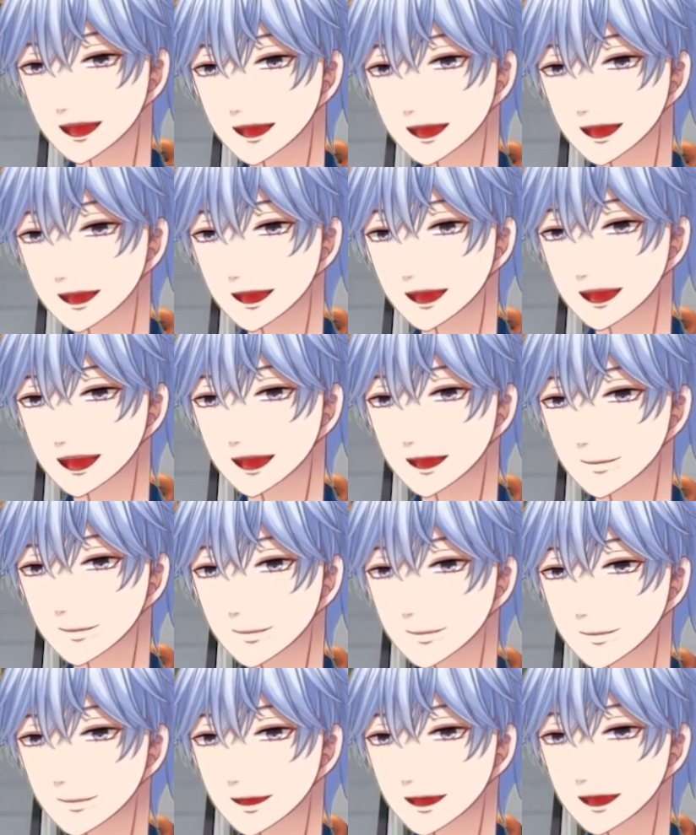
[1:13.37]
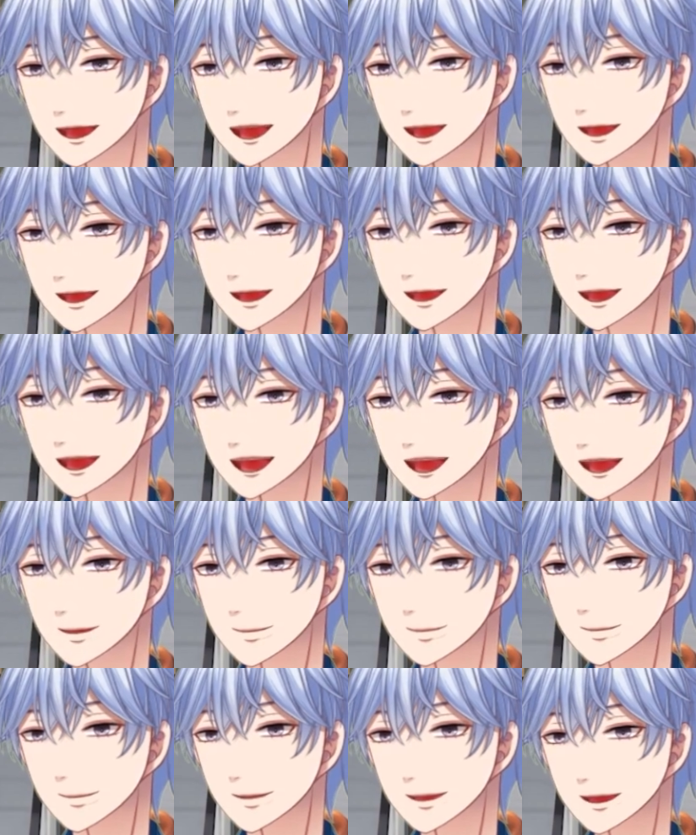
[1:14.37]
ねえね、こんだけね、綺麗に
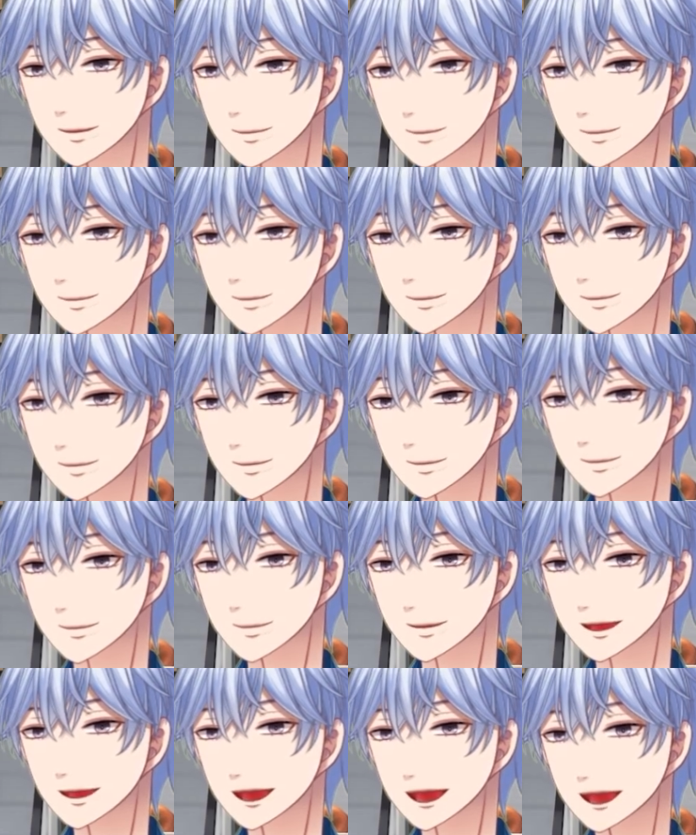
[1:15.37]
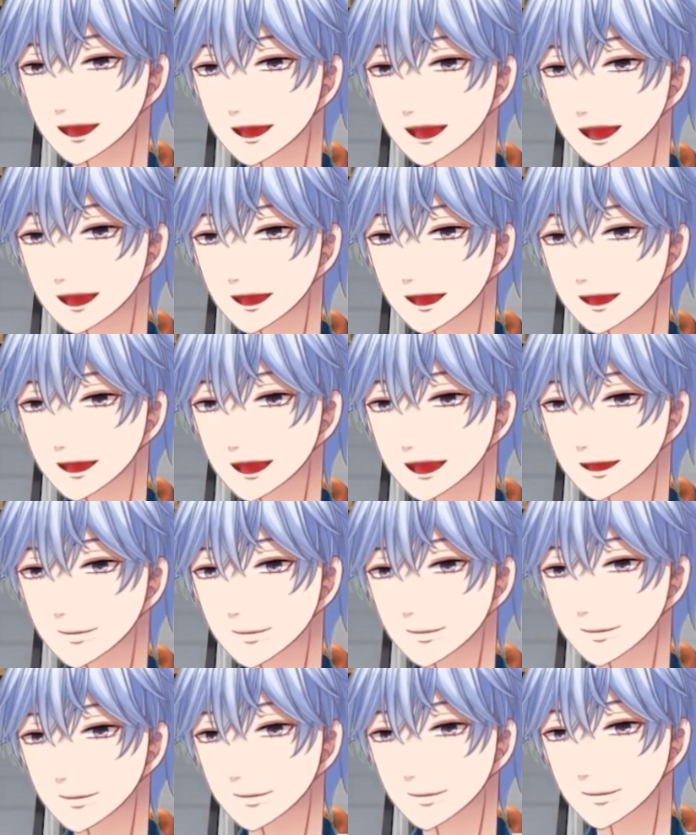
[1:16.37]
回れる人いますかジャニーズで
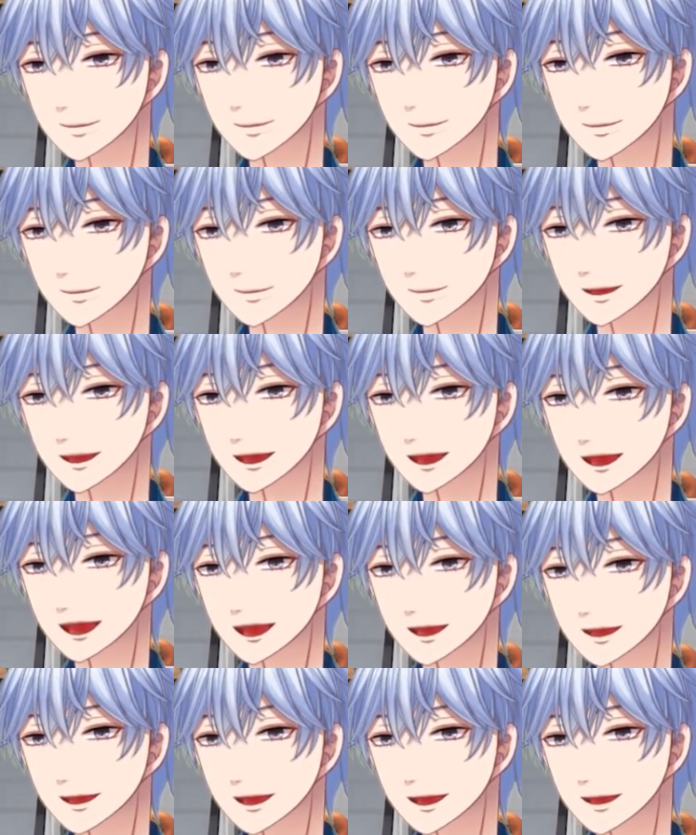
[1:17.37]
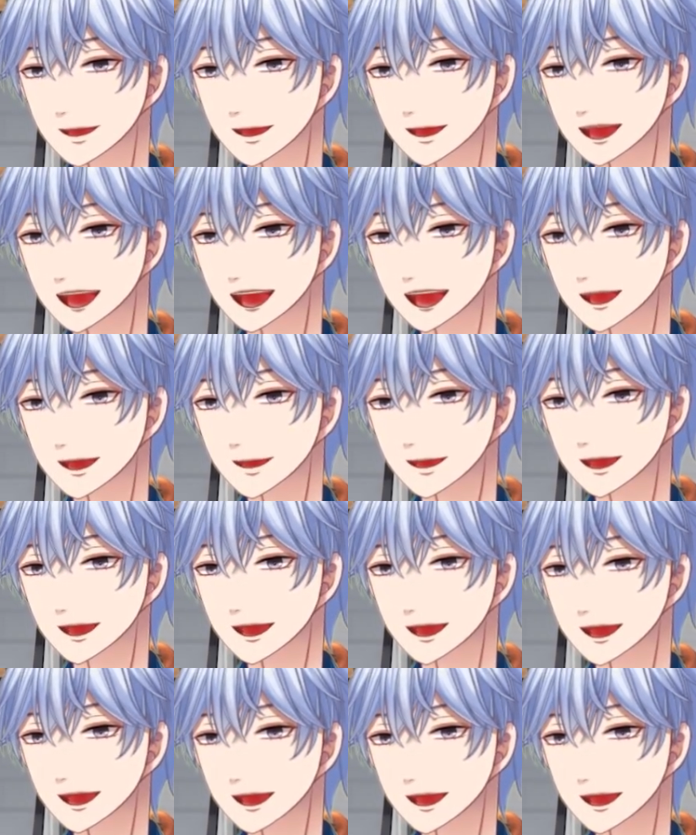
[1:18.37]
もう。イエス